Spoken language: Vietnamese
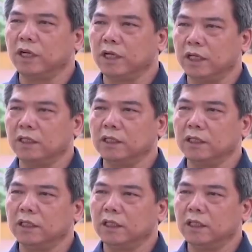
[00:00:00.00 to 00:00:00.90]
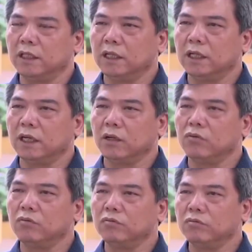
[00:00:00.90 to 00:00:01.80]
à, phản ánh thì
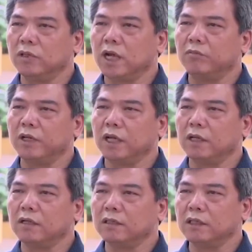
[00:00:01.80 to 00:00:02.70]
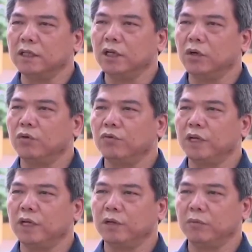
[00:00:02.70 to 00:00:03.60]
là cũng đang bị ảnh hưởng rất nhiều
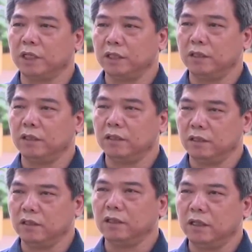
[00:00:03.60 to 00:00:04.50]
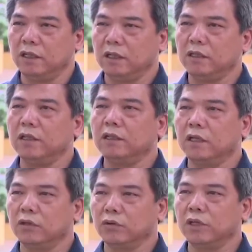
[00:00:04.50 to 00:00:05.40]
về mặt ừ, tinh
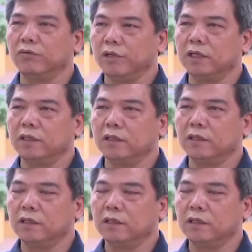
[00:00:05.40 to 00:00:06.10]
thần của giáo viên